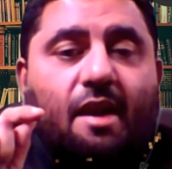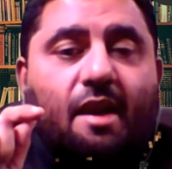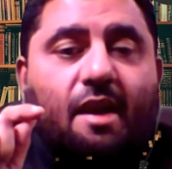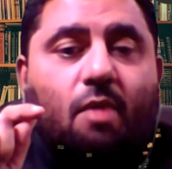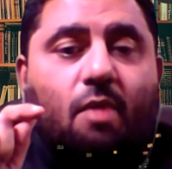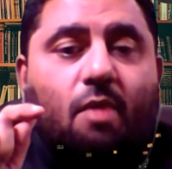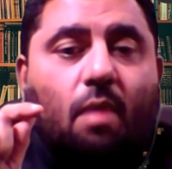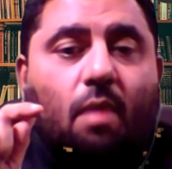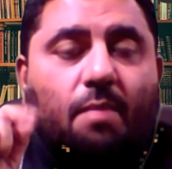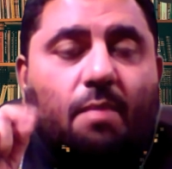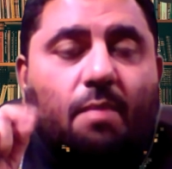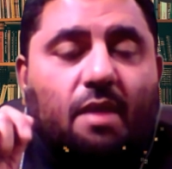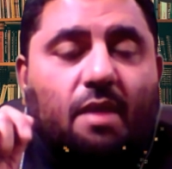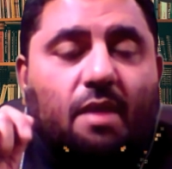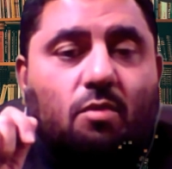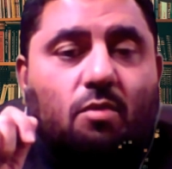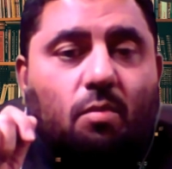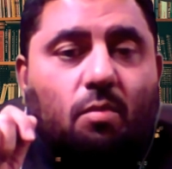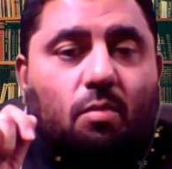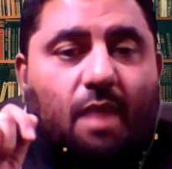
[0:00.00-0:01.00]
टी को आपने
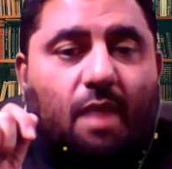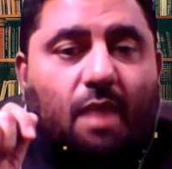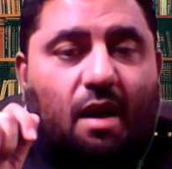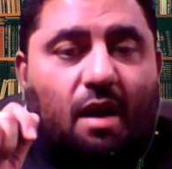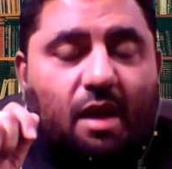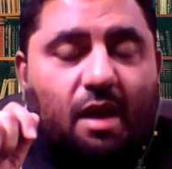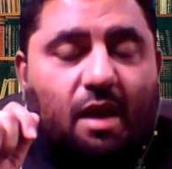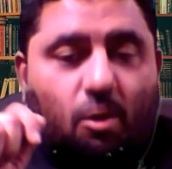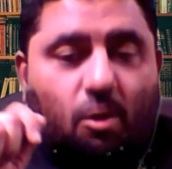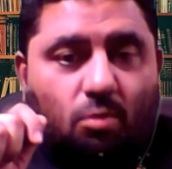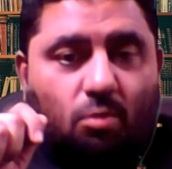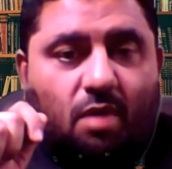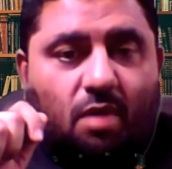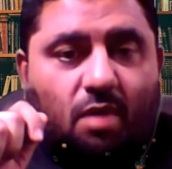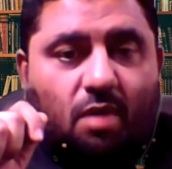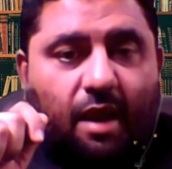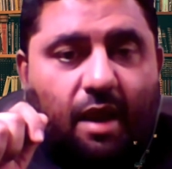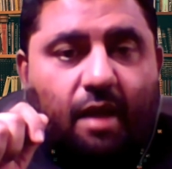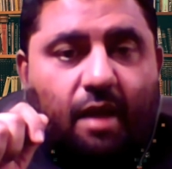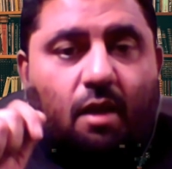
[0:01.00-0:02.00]
इसको बना के यूज़
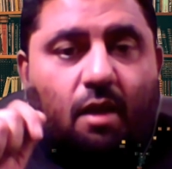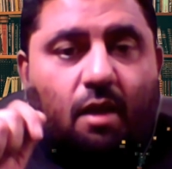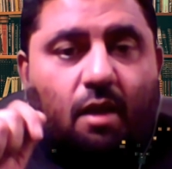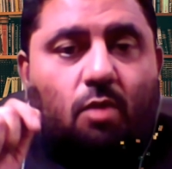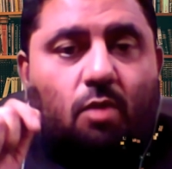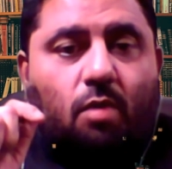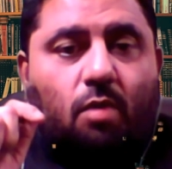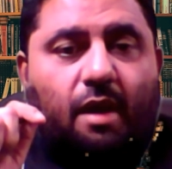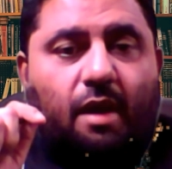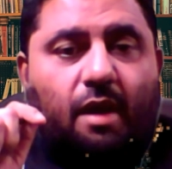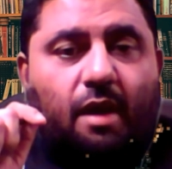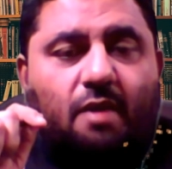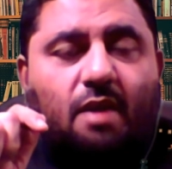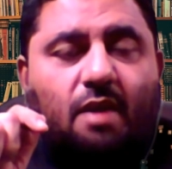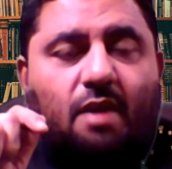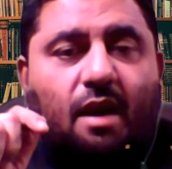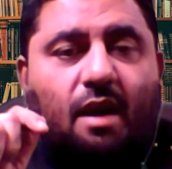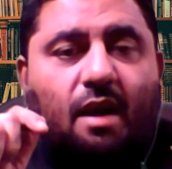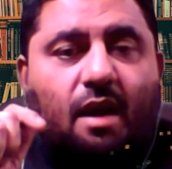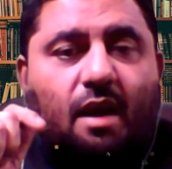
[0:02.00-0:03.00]
करें तो इन
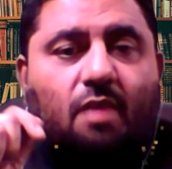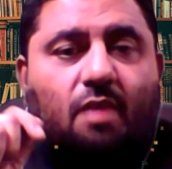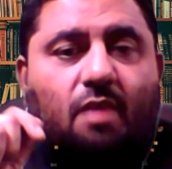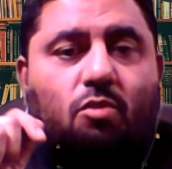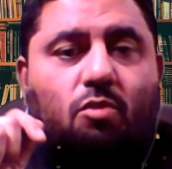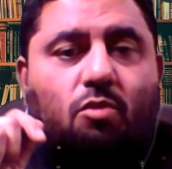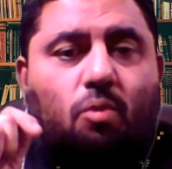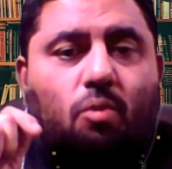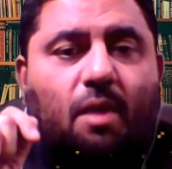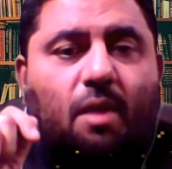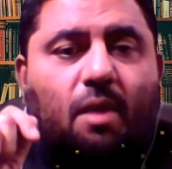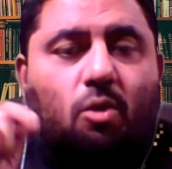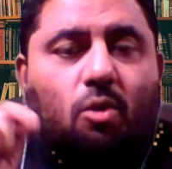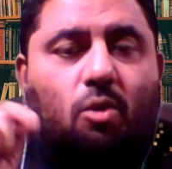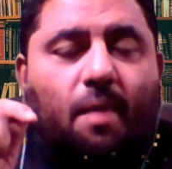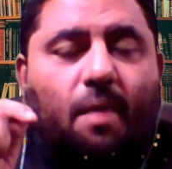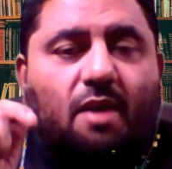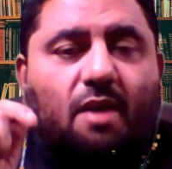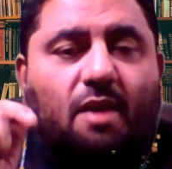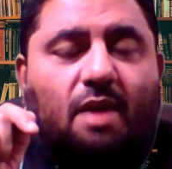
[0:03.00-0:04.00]
अगर सुबह
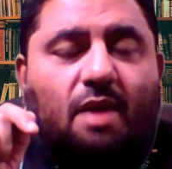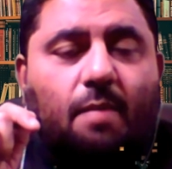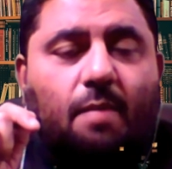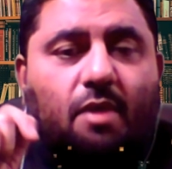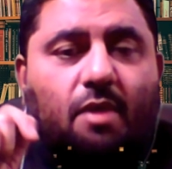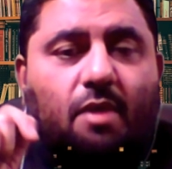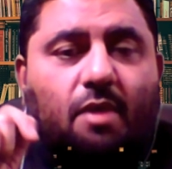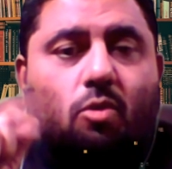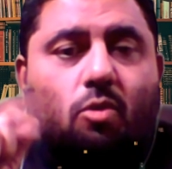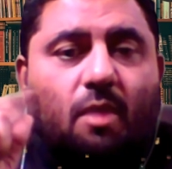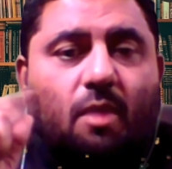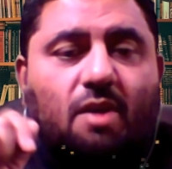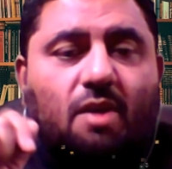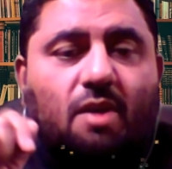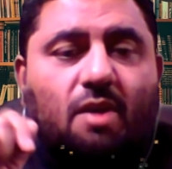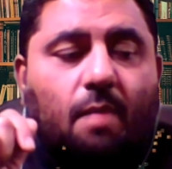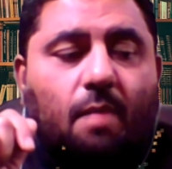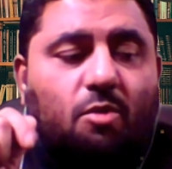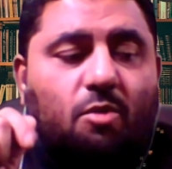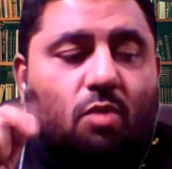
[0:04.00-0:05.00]
दोपहर शाम या सुबह शाम
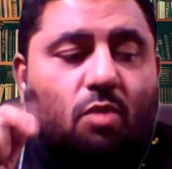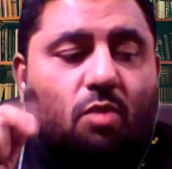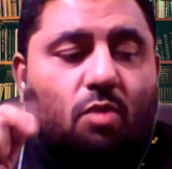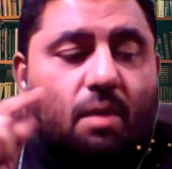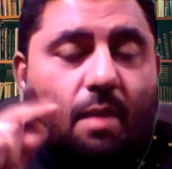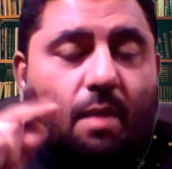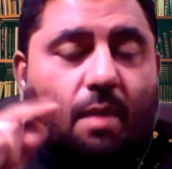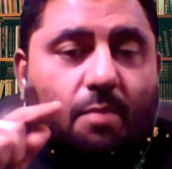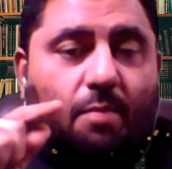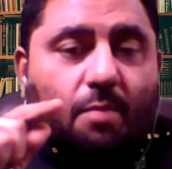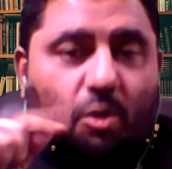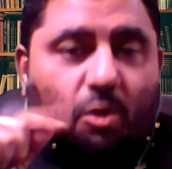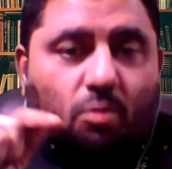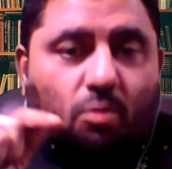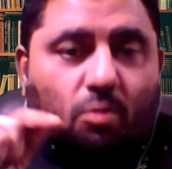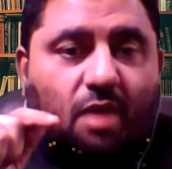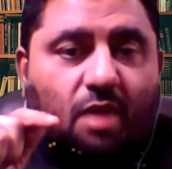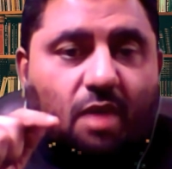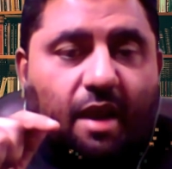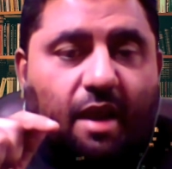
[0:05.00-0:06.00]
इसको जब आप यूज़
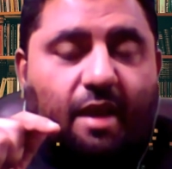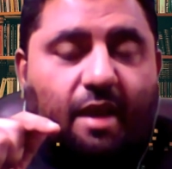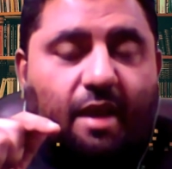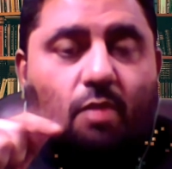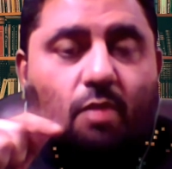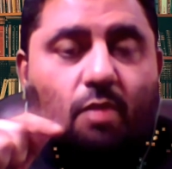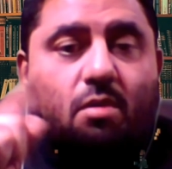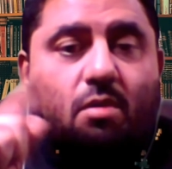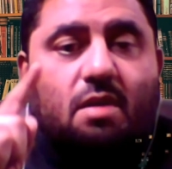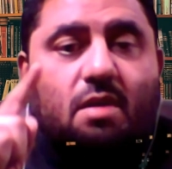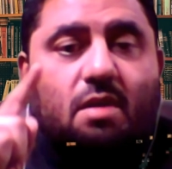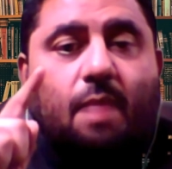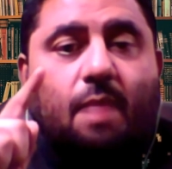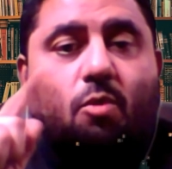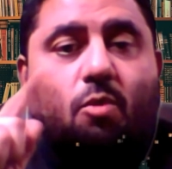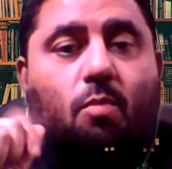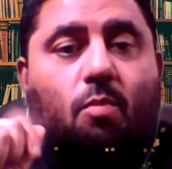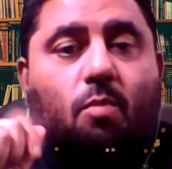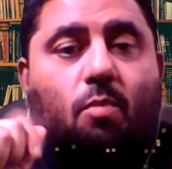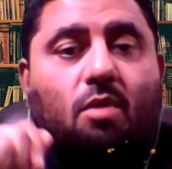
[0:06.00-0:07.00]
करेंगे तो इससे आपको
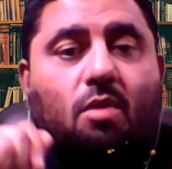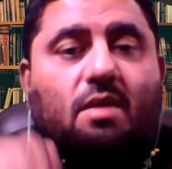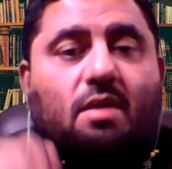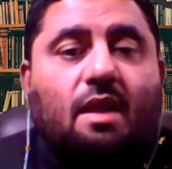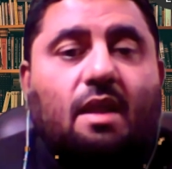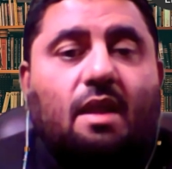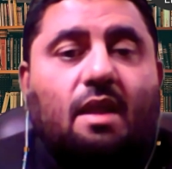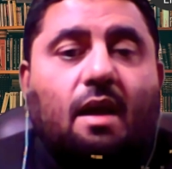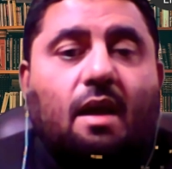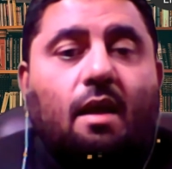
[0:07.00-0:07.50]
बहुत ज़्यादा